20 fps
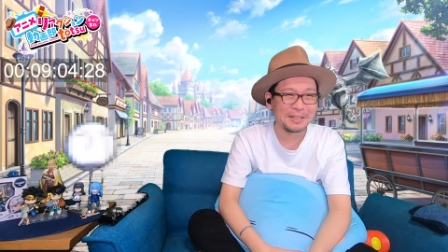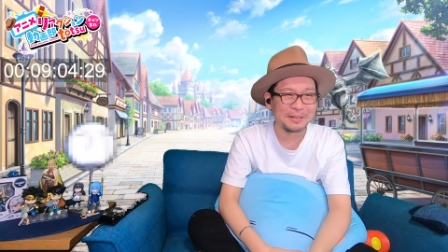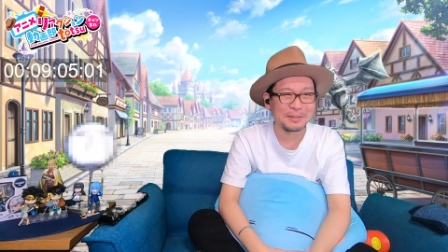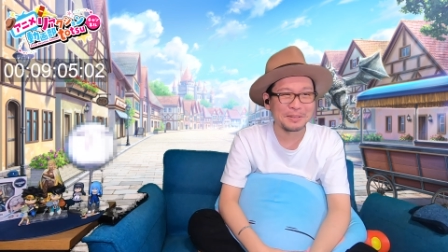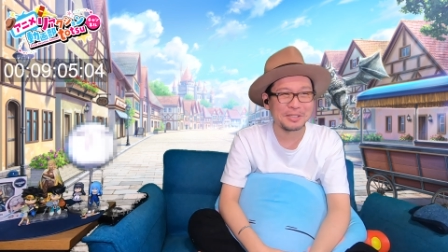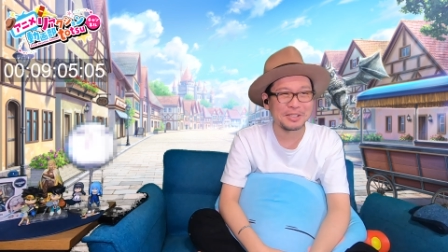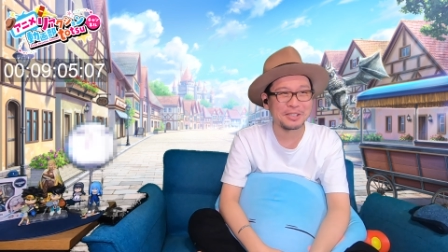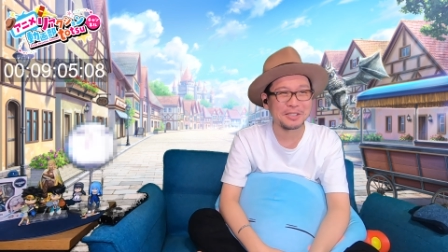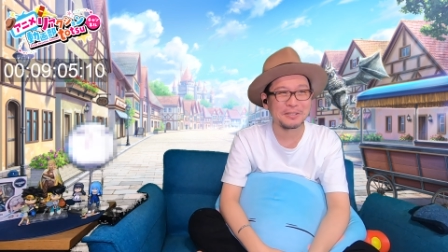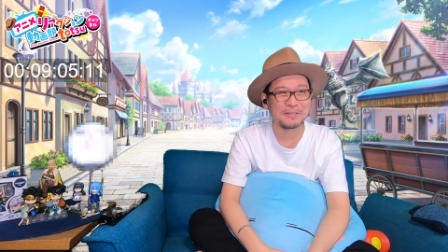て
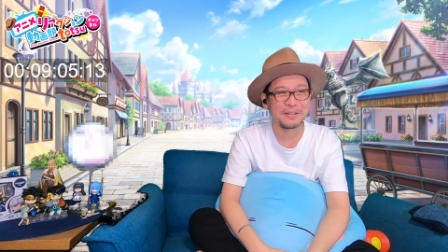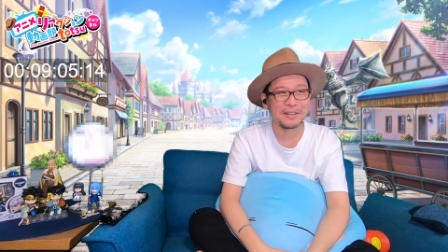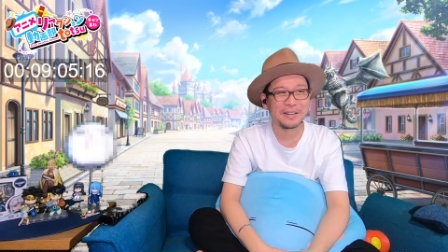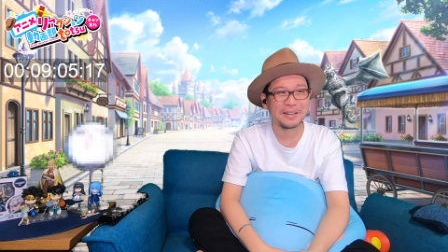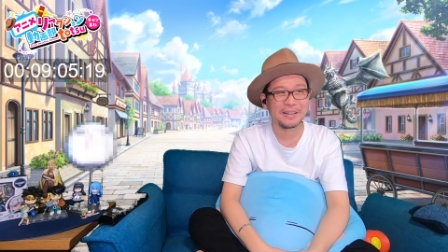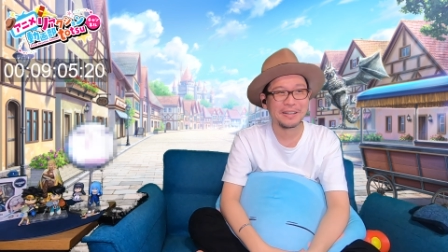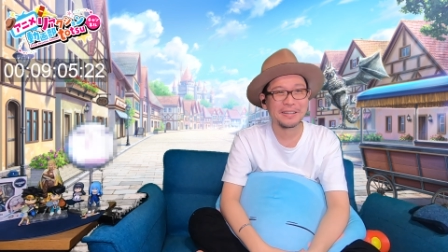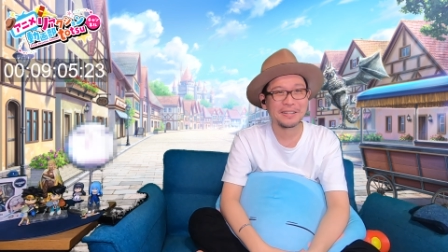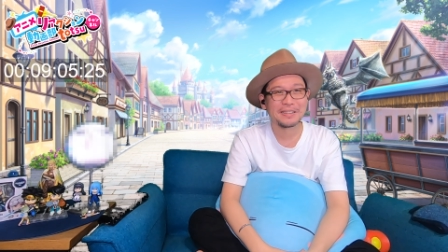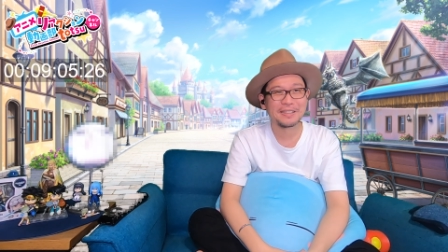ほしい
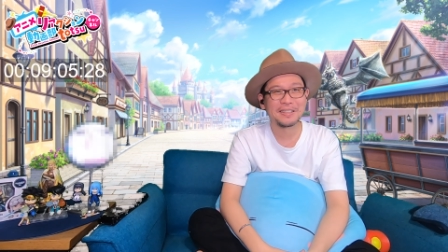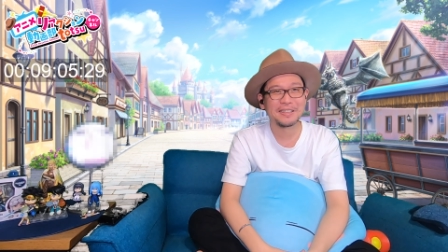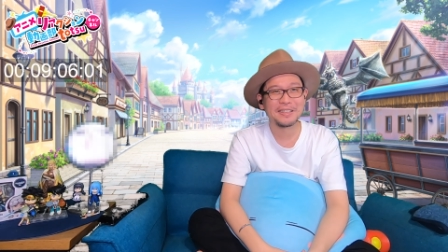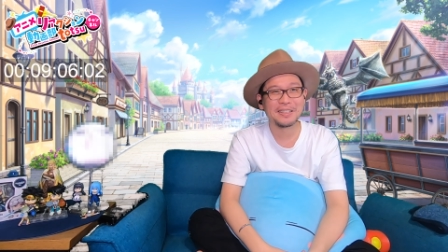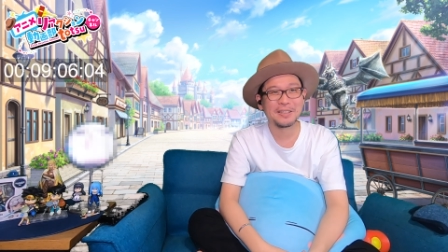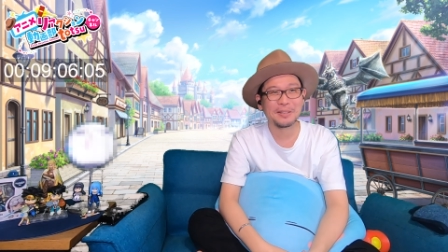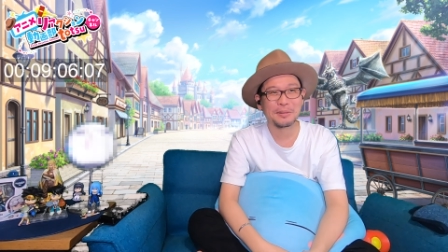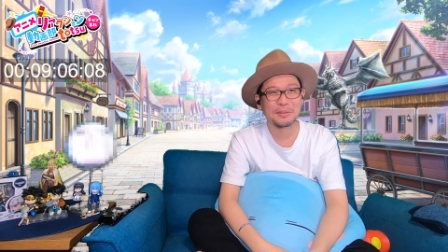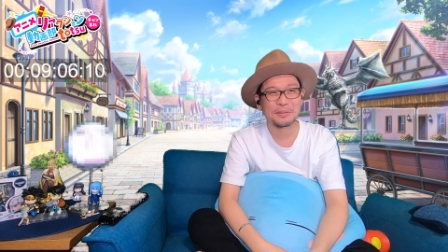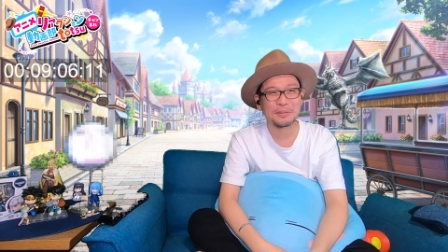わ。
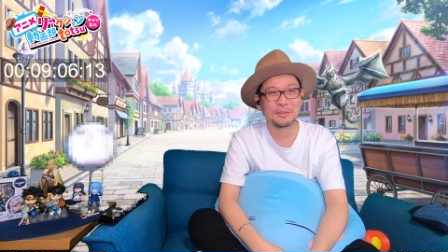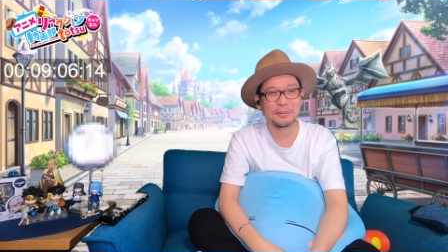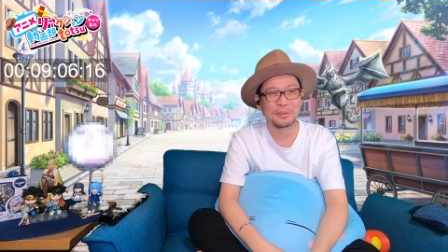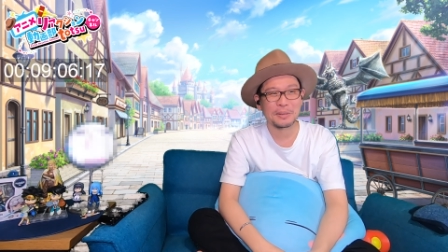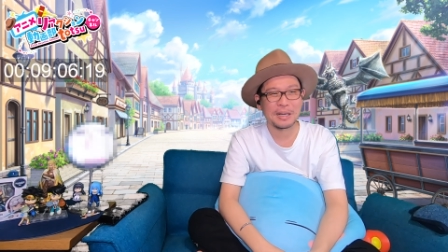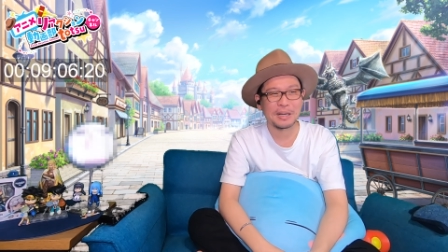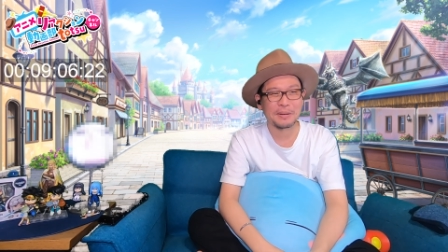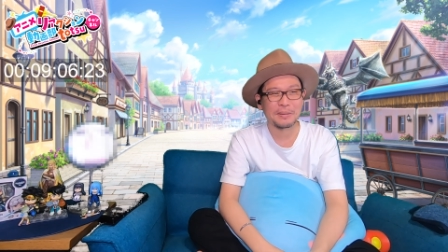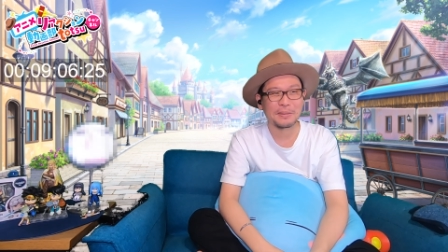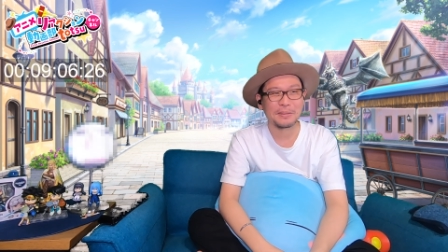キリト君の
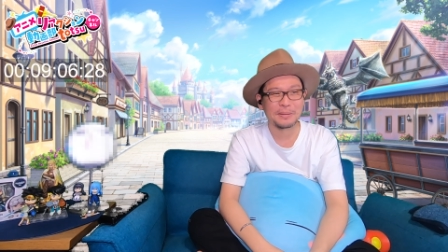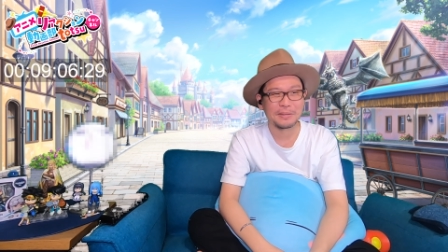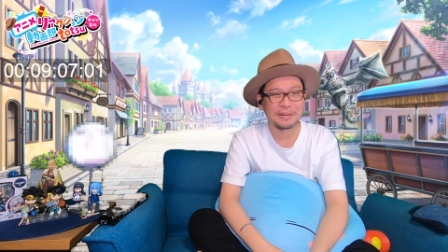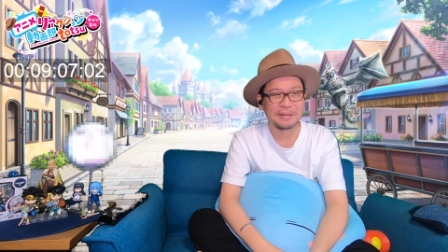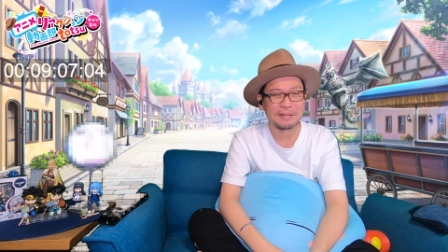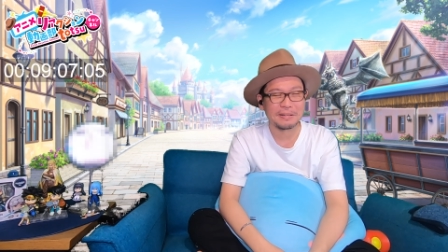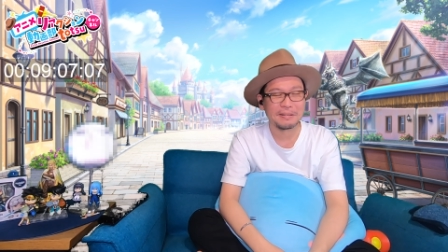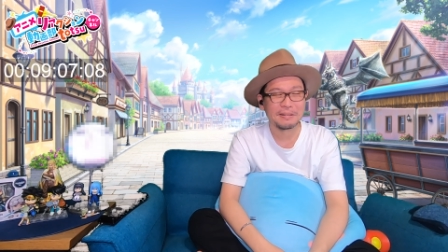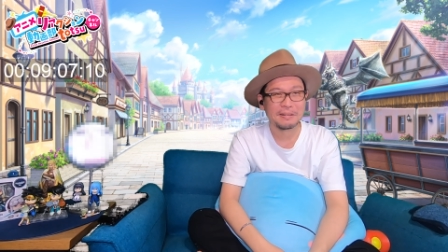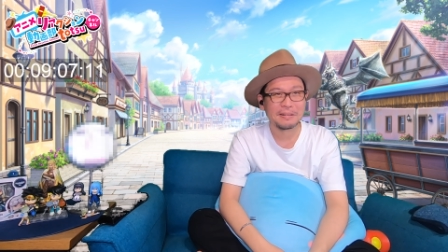格好
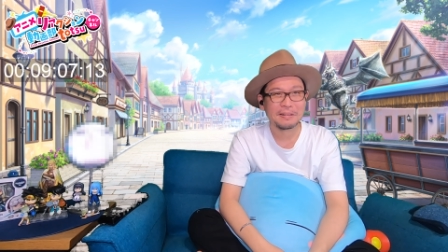に。